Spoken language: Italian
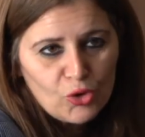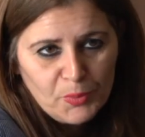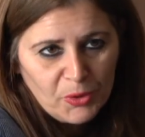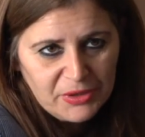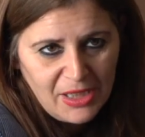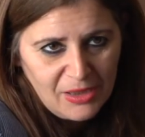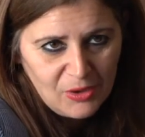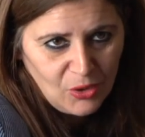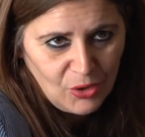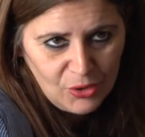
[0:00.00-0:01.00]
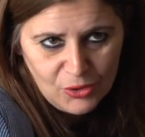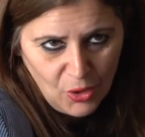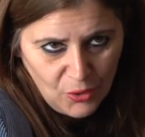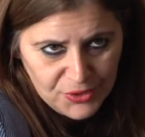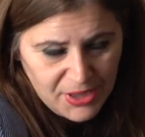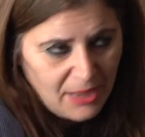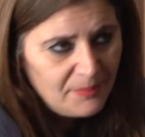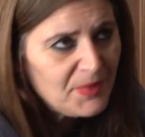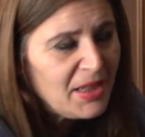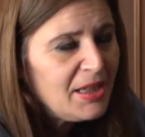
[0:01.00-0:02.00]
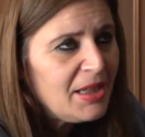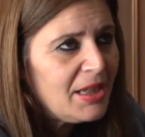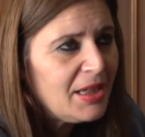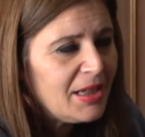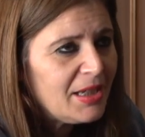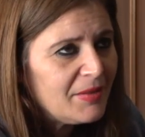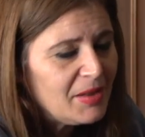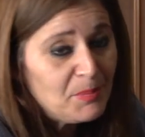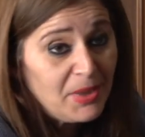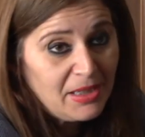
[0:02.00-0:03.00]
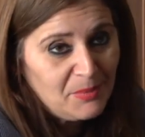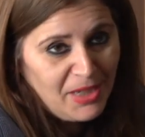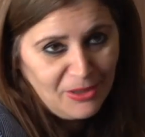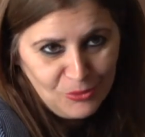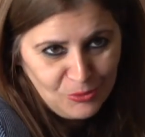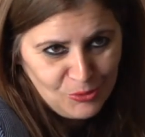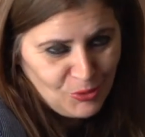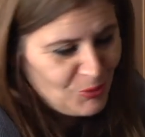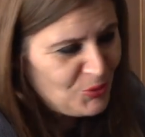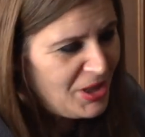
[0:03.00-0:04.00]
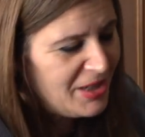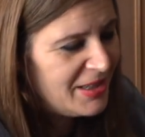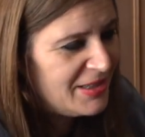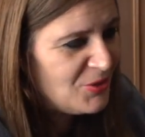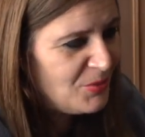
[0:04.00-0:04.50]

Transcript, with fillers: poter lavorare insieme. È un momento bello perché